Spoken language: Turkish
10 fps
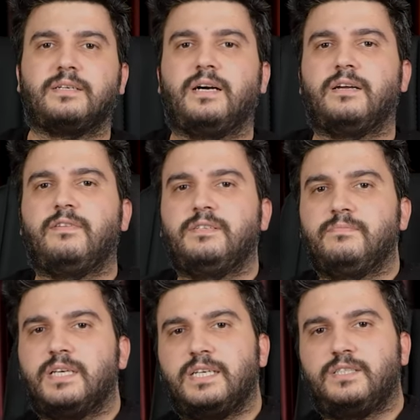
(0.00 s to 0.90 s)

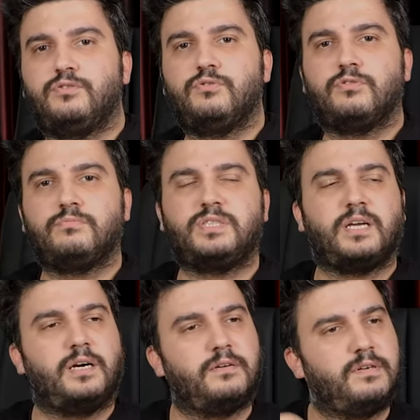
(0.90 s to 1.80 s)
Karavanımda geçiriyorum.
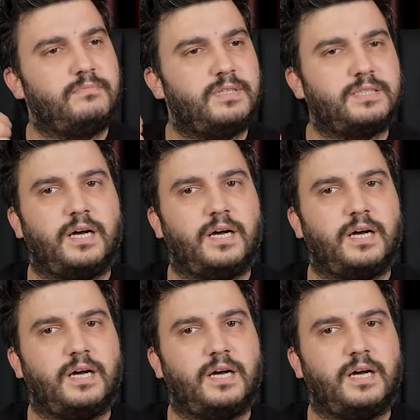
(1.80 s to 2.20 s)
İşte karavanımla